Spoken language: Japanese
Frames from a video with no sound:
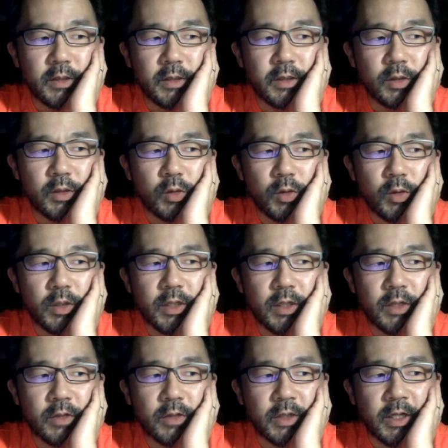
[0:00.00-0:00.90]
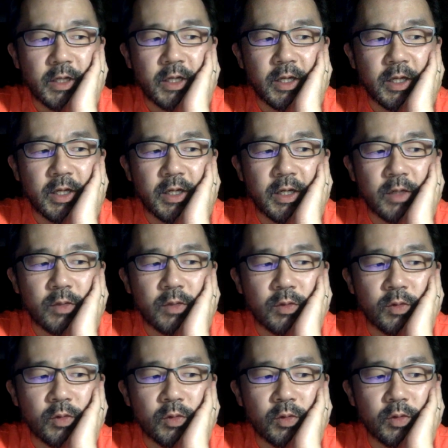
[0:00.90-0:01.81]
でとにかくね、あ
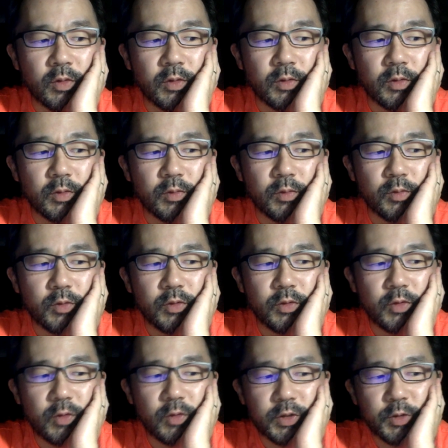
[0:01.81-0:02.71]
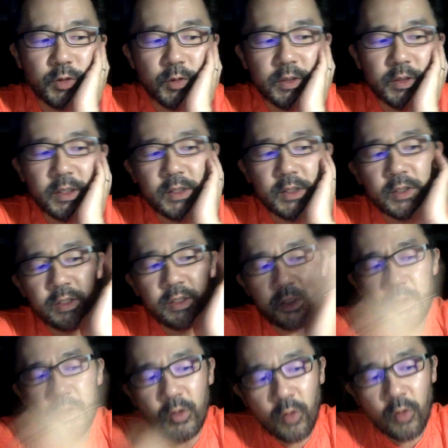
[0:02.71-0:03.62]
の、僕これ直接
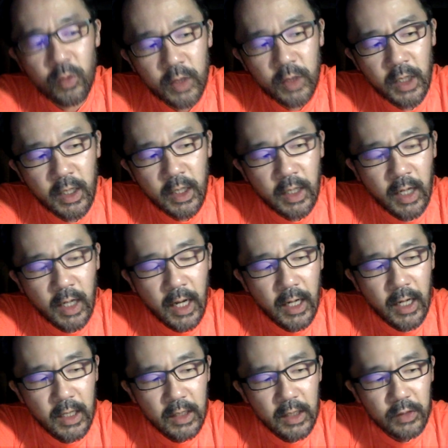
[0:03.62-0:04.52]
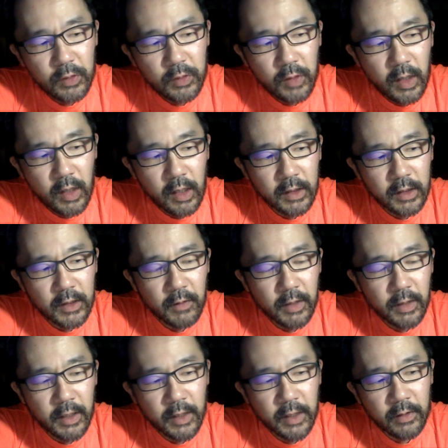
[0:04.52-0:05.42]
ご本人から伺った
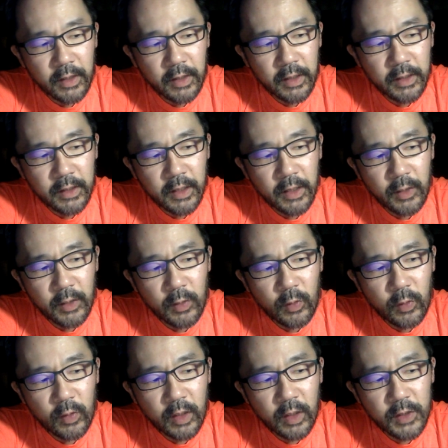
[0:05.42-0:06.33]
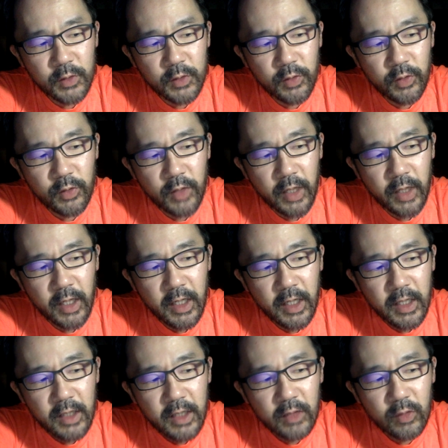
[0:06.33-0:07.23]
わけではないんだけど、なんかそういうね、
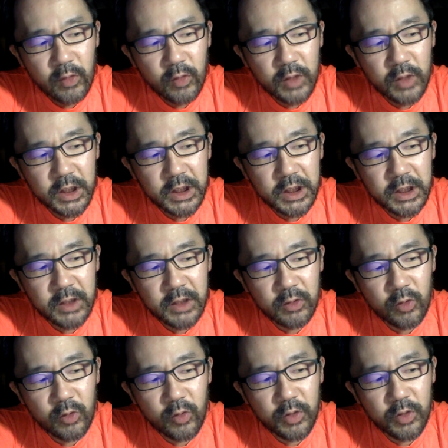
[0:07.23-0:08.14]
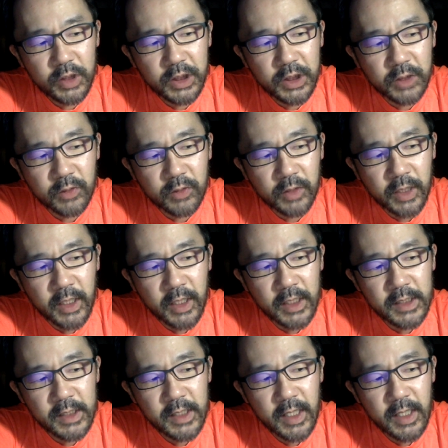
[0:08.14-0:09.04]
ご自身独自の
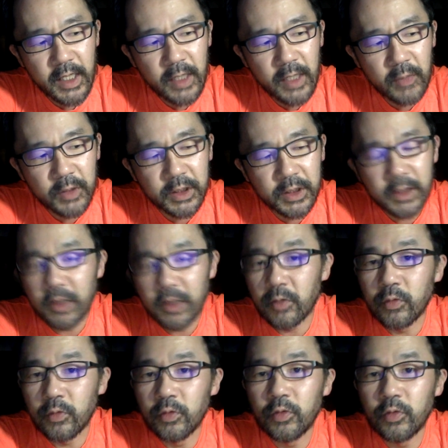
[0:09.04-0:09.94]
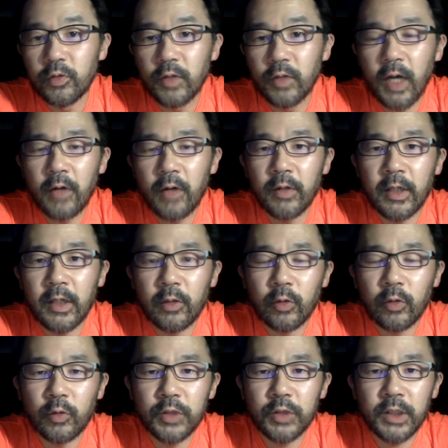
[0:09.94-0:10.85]
ね、整備の仕方のルールがあるんだ
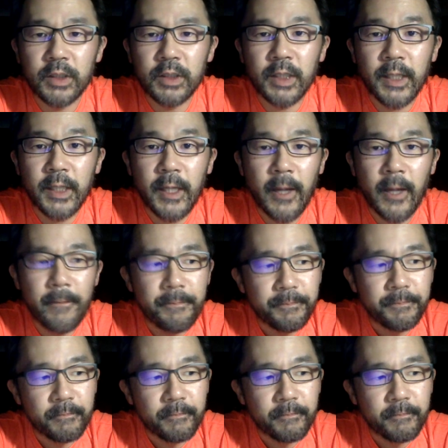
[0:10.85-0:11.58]
ことをおっしゃっててね。